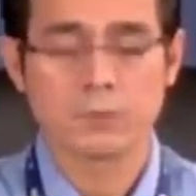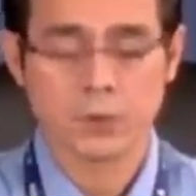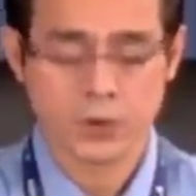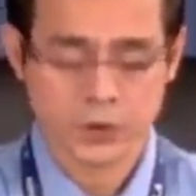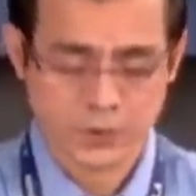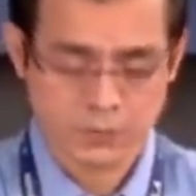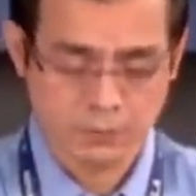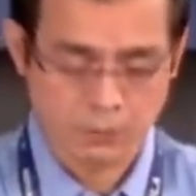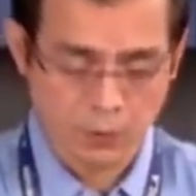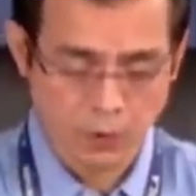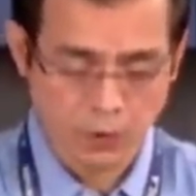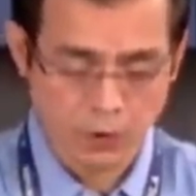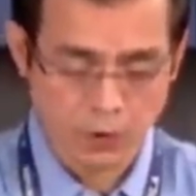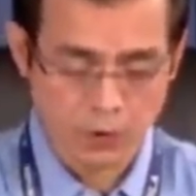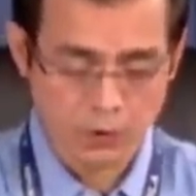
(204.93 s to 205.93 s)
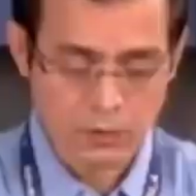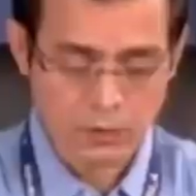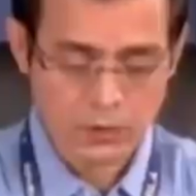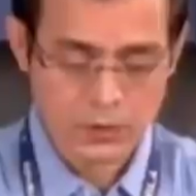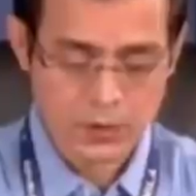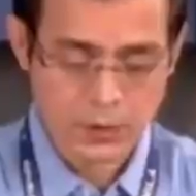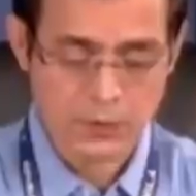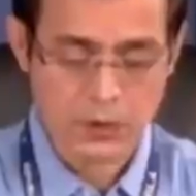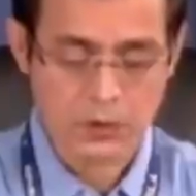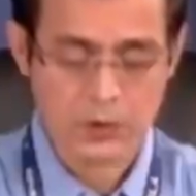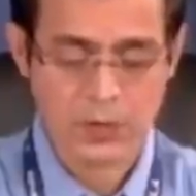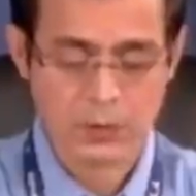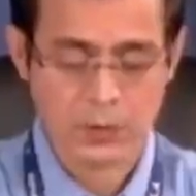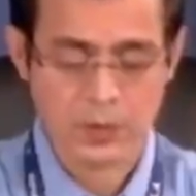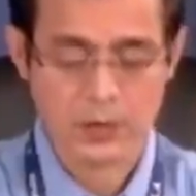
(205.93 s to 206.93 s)
First floor,
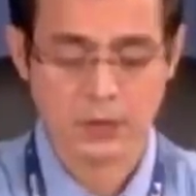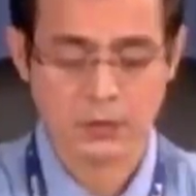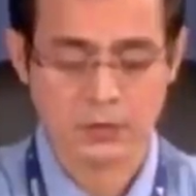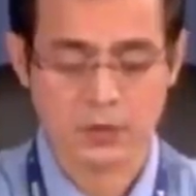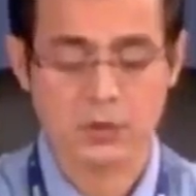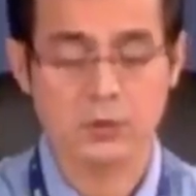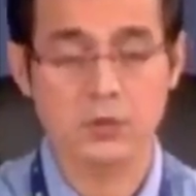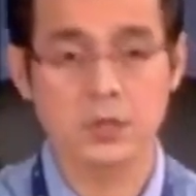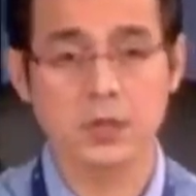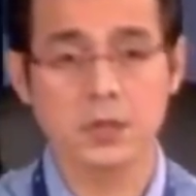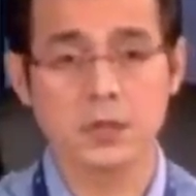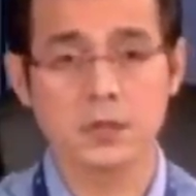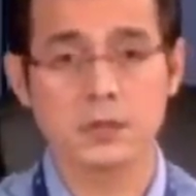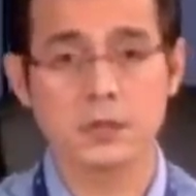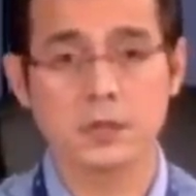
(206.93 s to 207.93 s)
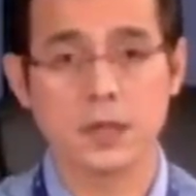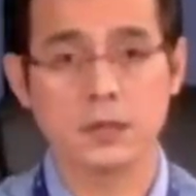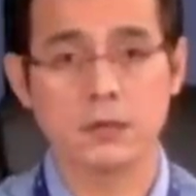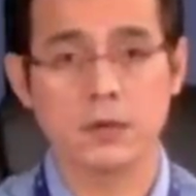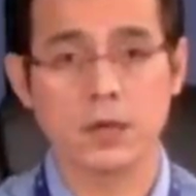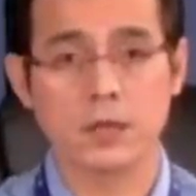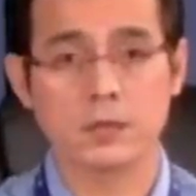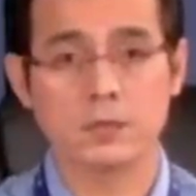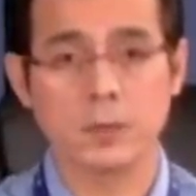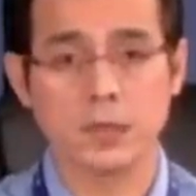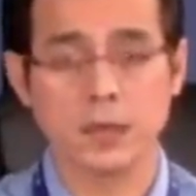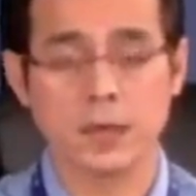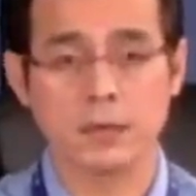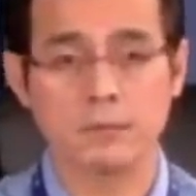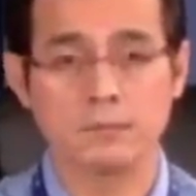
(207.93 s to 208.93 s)
707 Santo Cristo Street, San Nicolas,
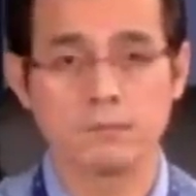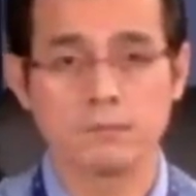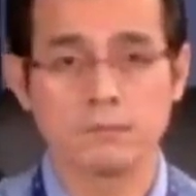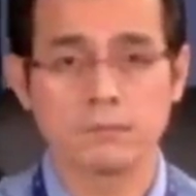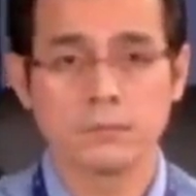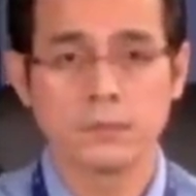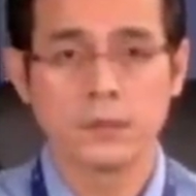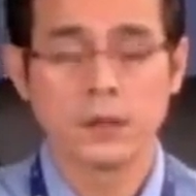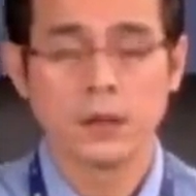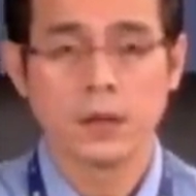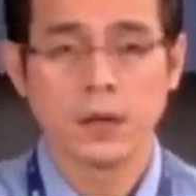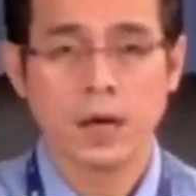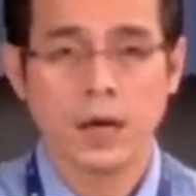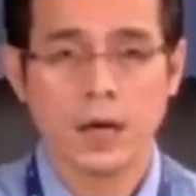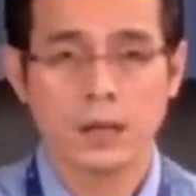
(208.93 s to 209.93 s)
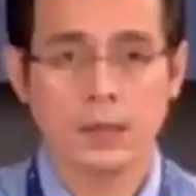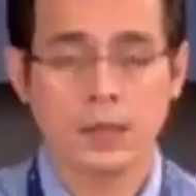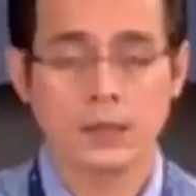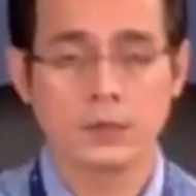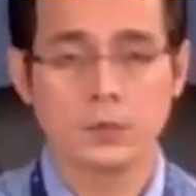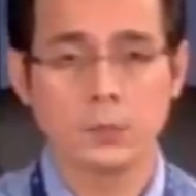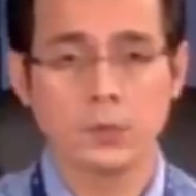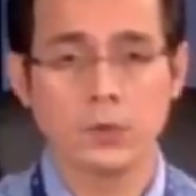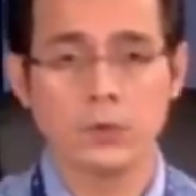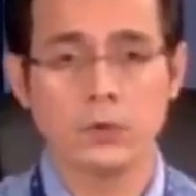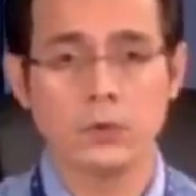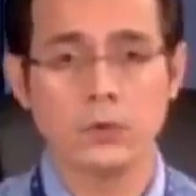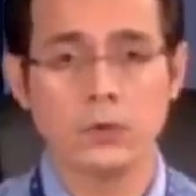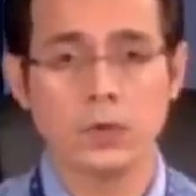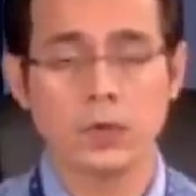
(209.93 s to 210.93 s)
Manila. At agad ko
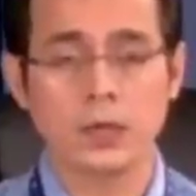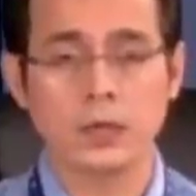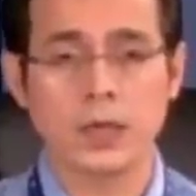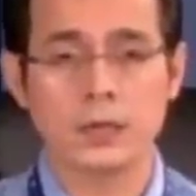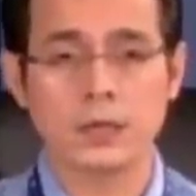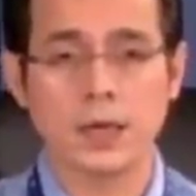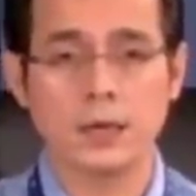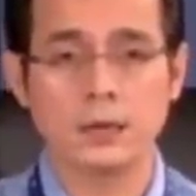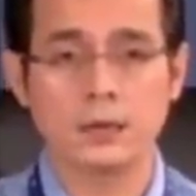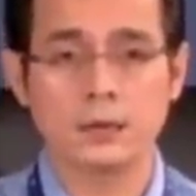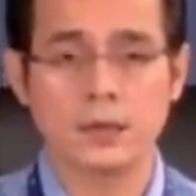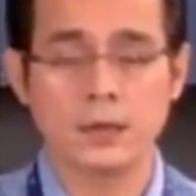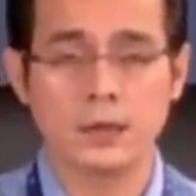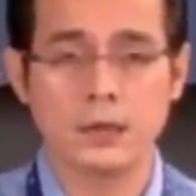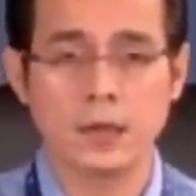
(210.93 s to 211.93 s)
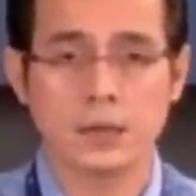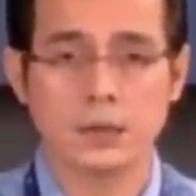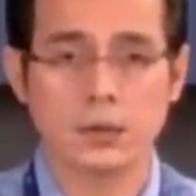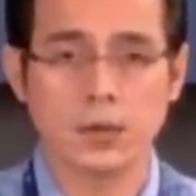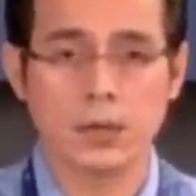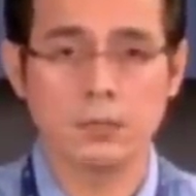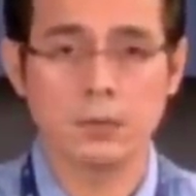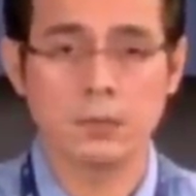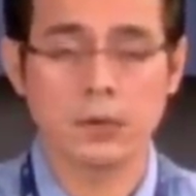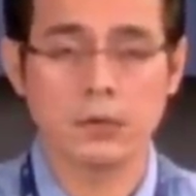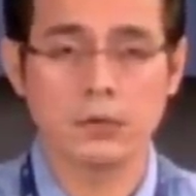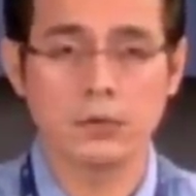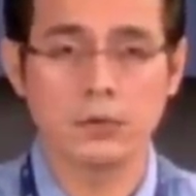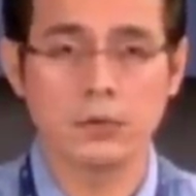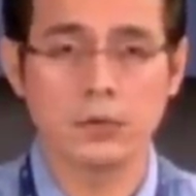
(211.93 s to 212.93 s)
pong inatasan si Director Levy
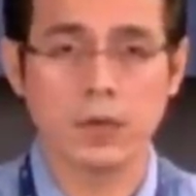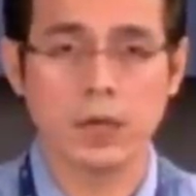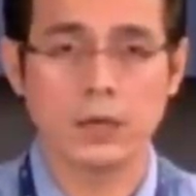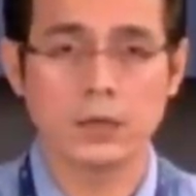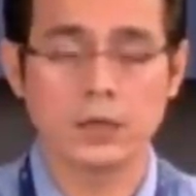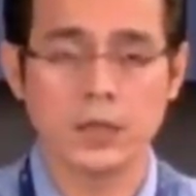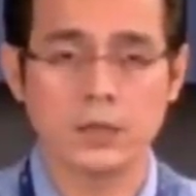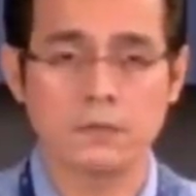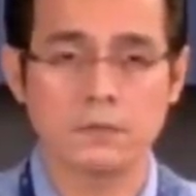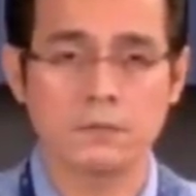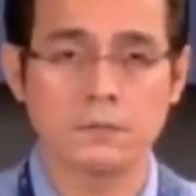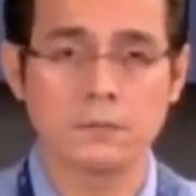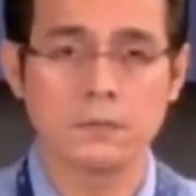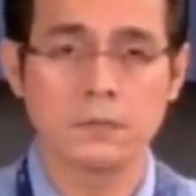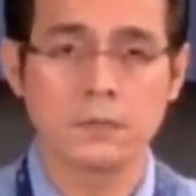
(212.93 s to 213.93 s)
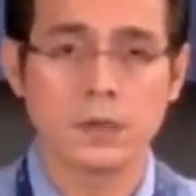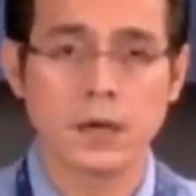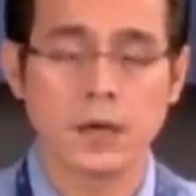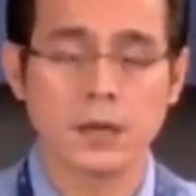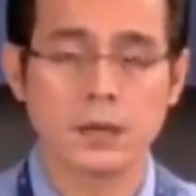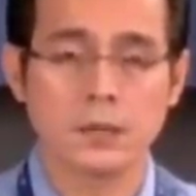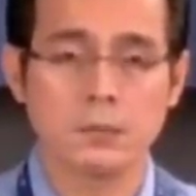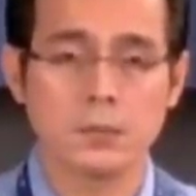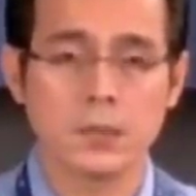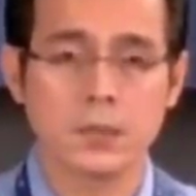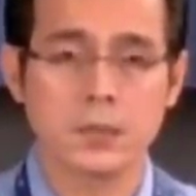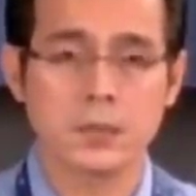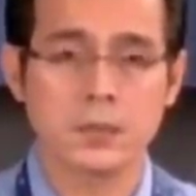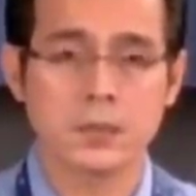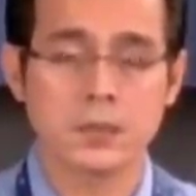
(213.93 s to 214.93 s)
Pacundo, ang Chief ng ating
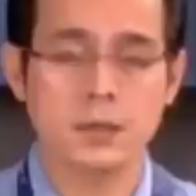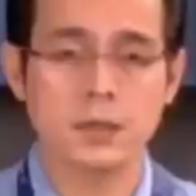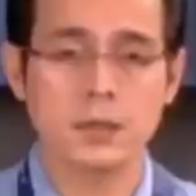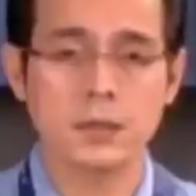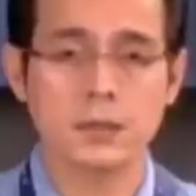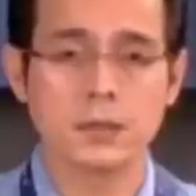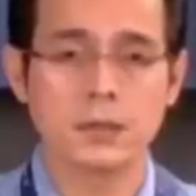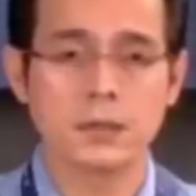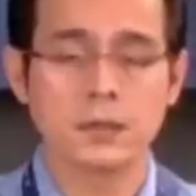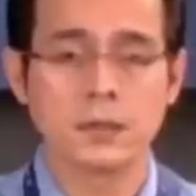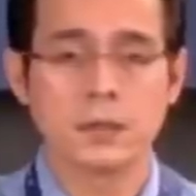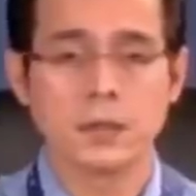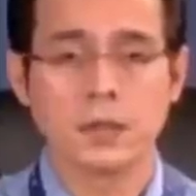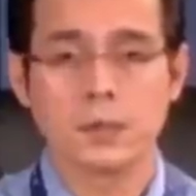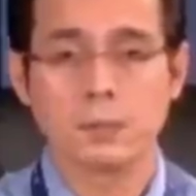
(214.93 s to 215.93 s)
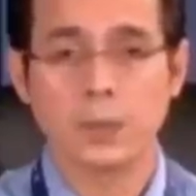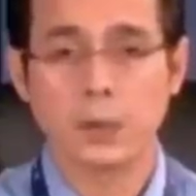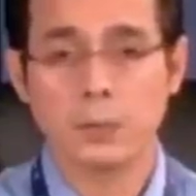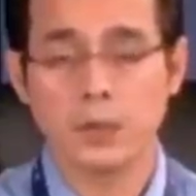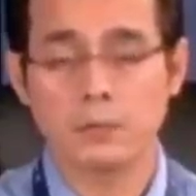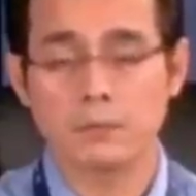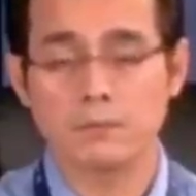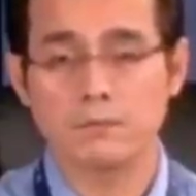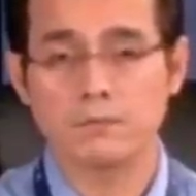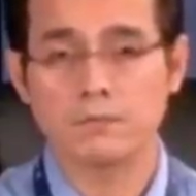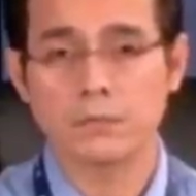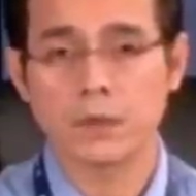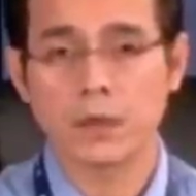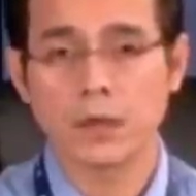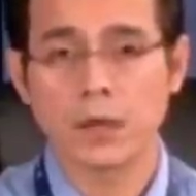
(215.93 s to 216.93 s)
business uh, uh, permit
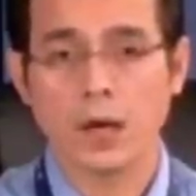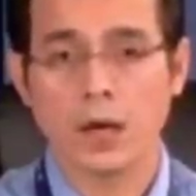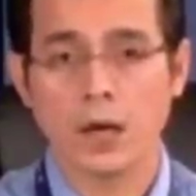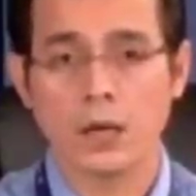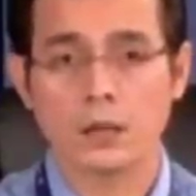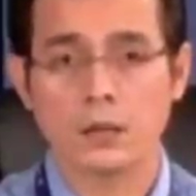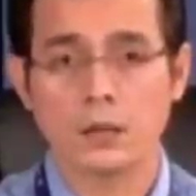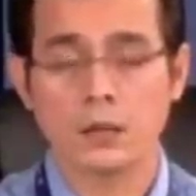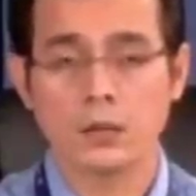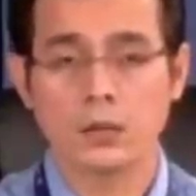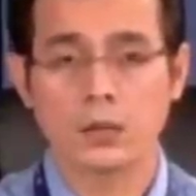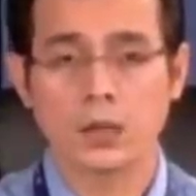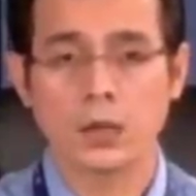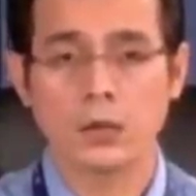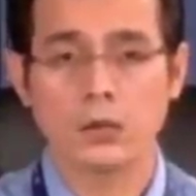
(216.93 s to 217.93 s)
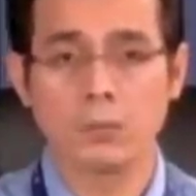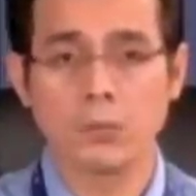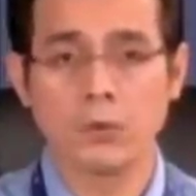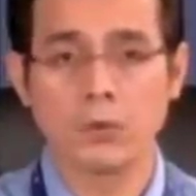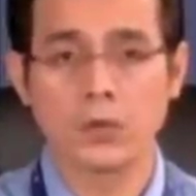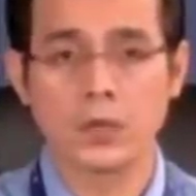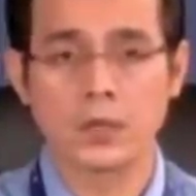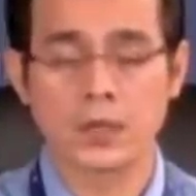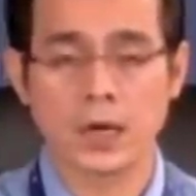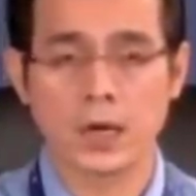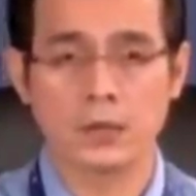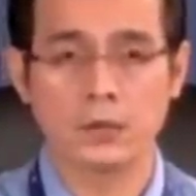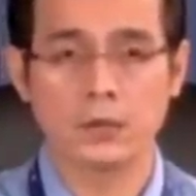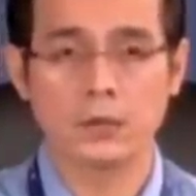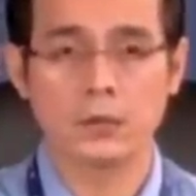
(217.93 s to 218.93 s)
at inorderan ko pong
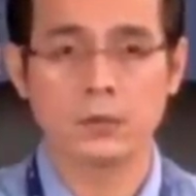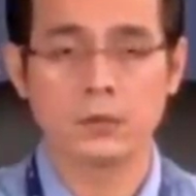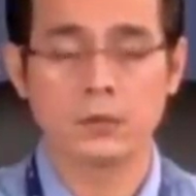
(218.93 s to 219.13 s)
isarado